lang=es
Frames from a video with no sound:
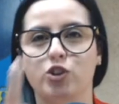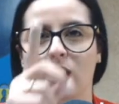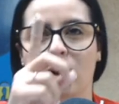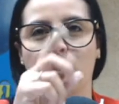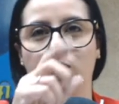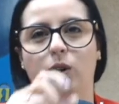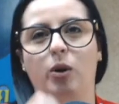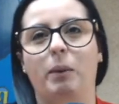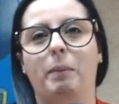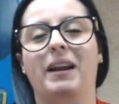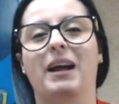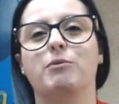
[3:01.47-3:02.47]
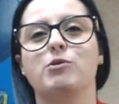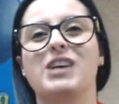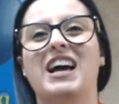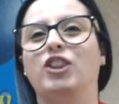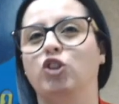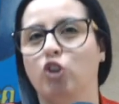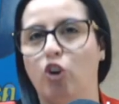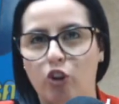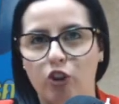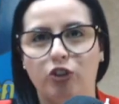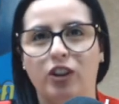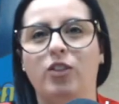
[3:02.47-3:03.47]
de agosto los esperamos a
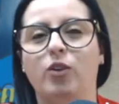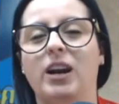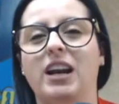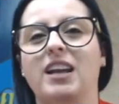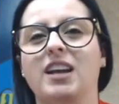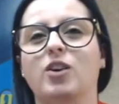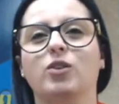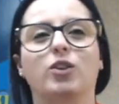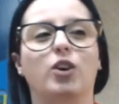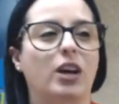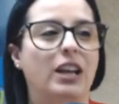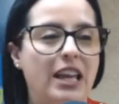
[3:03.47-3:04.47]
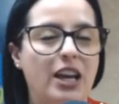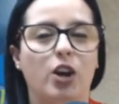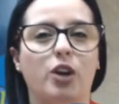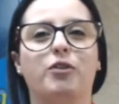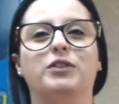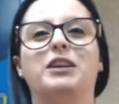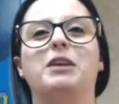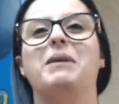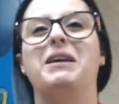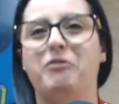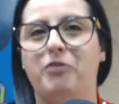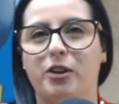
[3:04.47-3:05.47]
todos de Dora Lincoln, Ahí
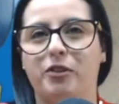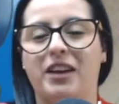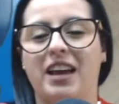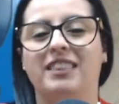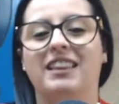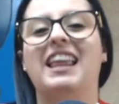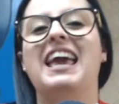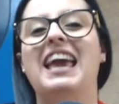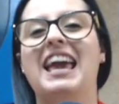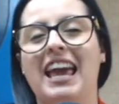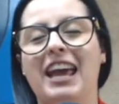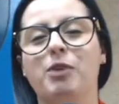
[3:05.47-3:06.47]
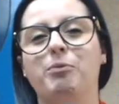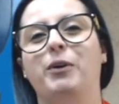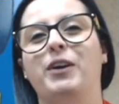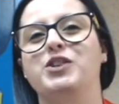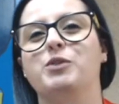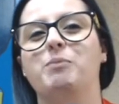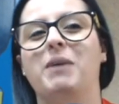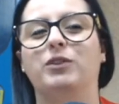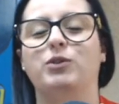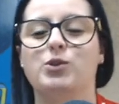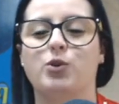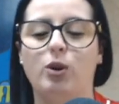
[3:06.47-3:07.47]
Bay, Fort of Kendall, en Operation Back
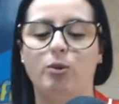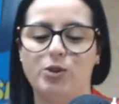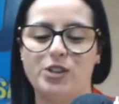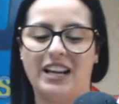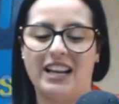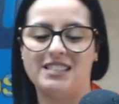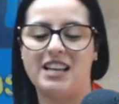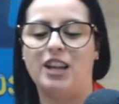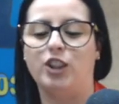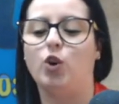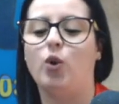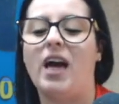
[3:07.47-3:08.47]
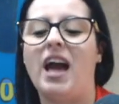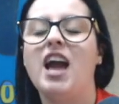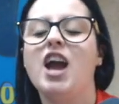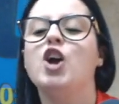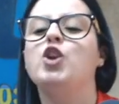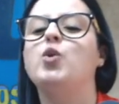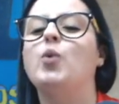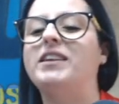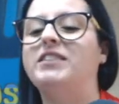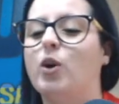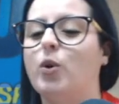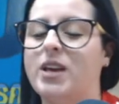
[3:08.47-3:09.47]
to School. Muchas gracias a toda
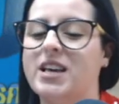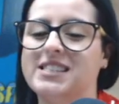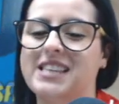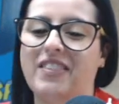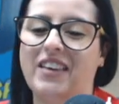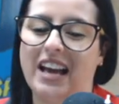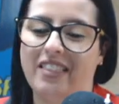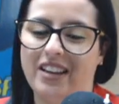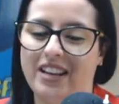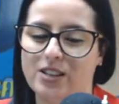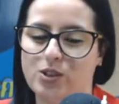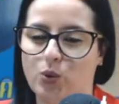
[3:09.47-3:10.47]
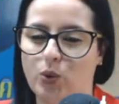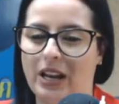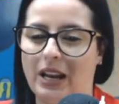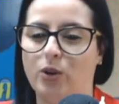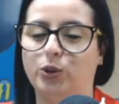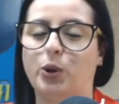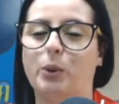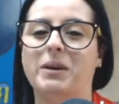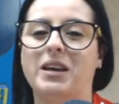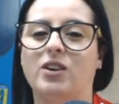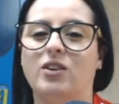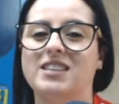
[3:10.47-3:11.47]
nuestra audiencia de Cadena Azul el otro
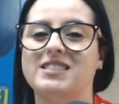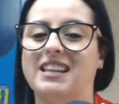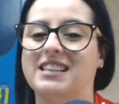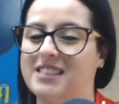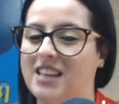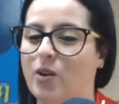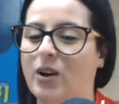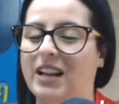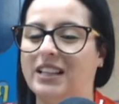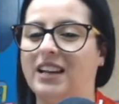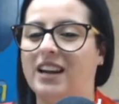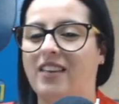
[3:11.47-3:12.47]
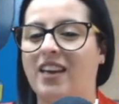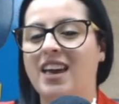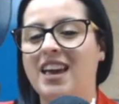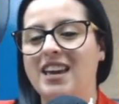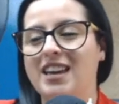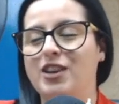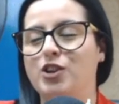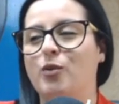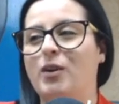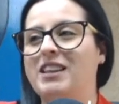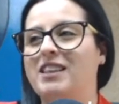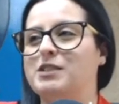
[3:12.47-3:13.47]
miércoles a las 5 de la tarde. Y
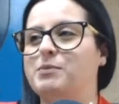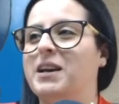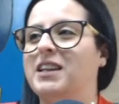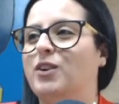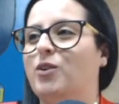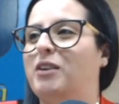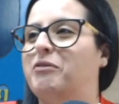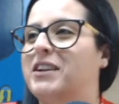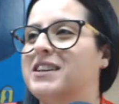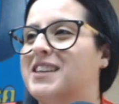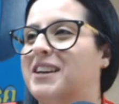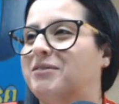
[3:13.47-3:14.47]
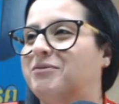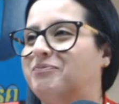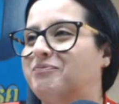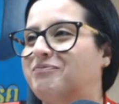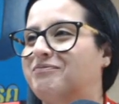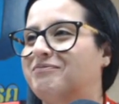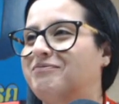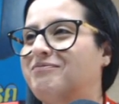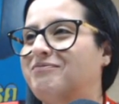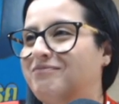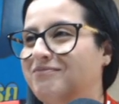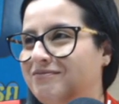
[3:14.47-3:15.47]
Giovanni, despídete con la frase.
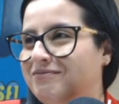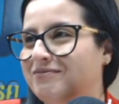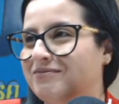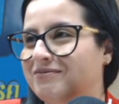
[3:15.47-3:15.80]
Juntos somos